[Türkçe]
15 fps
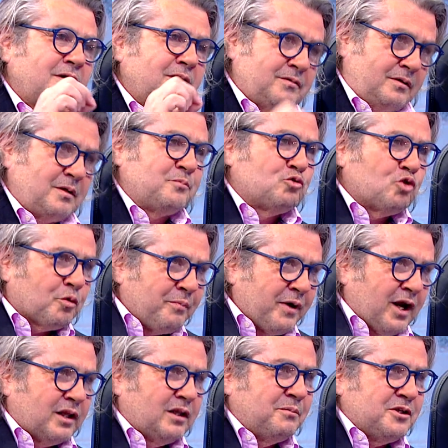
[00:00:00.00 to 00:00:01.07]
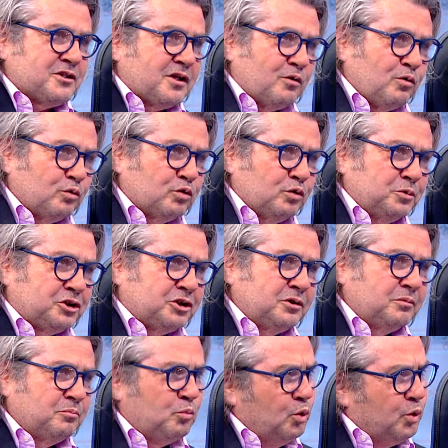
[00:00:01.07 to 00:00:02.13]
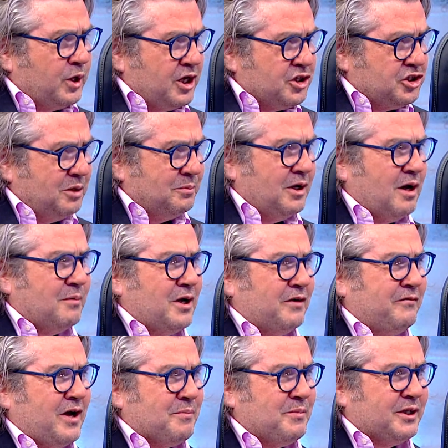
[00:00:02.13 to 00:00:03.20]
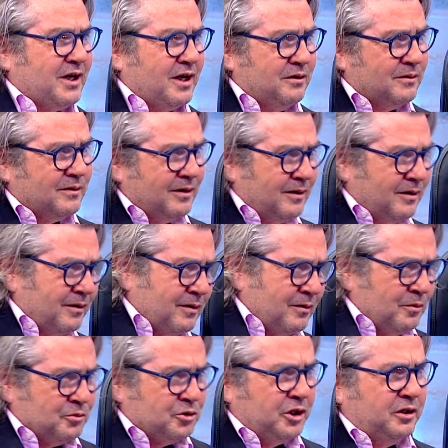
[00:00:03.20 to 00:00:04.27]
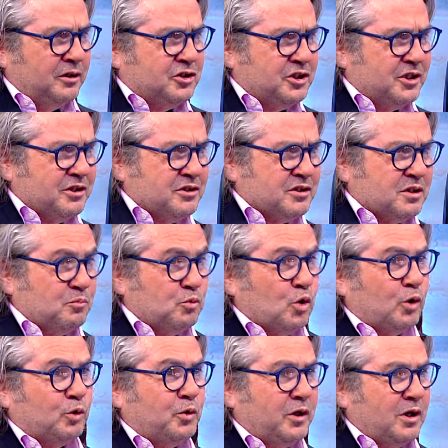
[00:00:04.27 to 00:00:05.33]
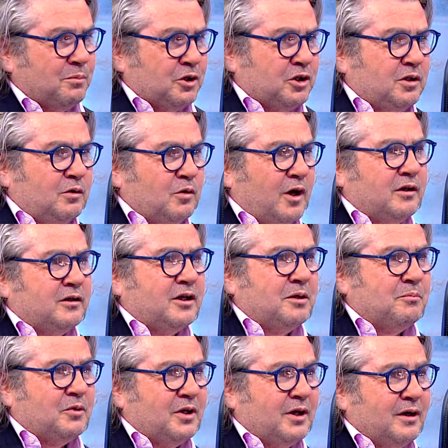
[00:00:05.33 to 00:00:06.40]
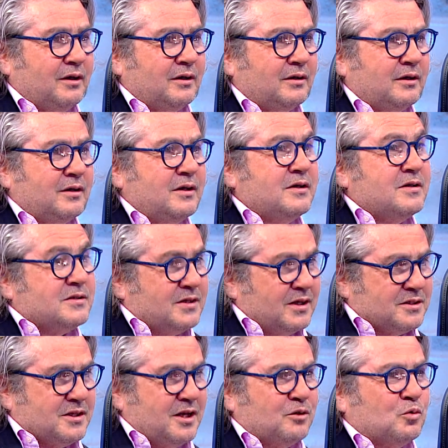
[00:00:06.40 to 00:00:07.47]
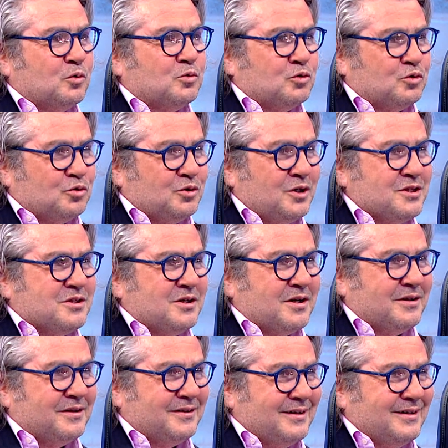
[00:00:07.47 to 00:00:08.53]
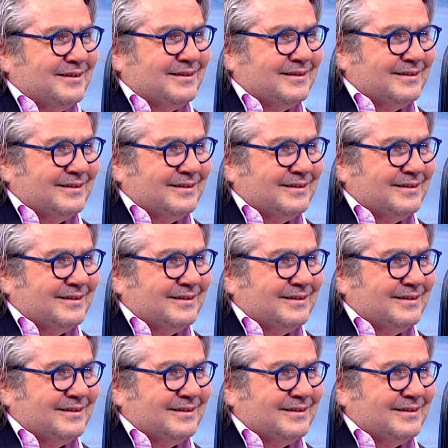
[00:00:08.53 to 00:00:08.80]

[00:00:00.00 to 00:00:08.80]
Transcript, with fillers: e, tabii çok meraklı bir insan olduğum için Büyükelçi'ye bile haber vermeden o e, şeyin içine girdim. Ne oluyor, ne bitiyor anlayayım 89. diye. 89 Haziran'da. Ben ancak